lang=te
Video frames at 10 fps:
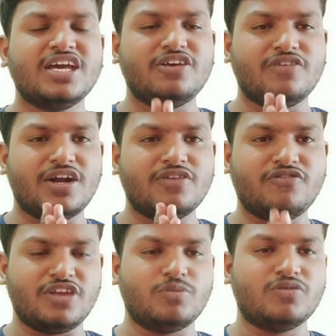ఇవి రెండు
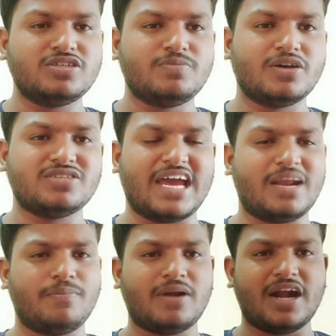ఫ్రీ మూవీస్ మీకు
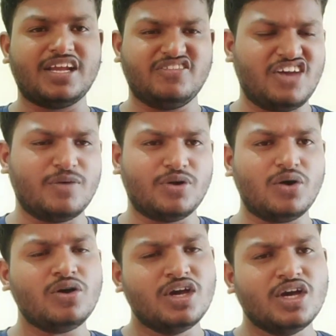సైన్ అప్ లాంటి ఇవే
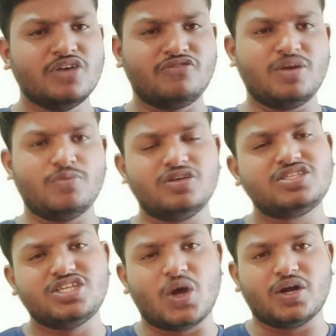ఉండవు ఫ్రీ
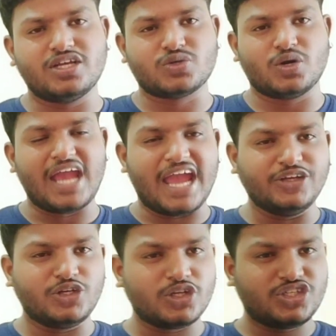మూవీస్ డౌన్లోడ్ చేసుకోండి
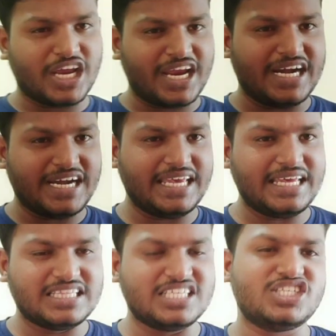ఎంజాయ్ చేయండి
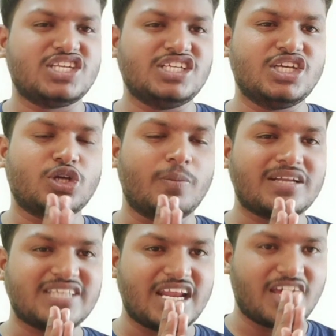దిస్ ఇస్ రంజిత్
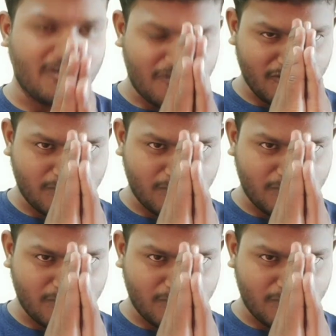కుమార్ సైనింగ్ ఆఫ్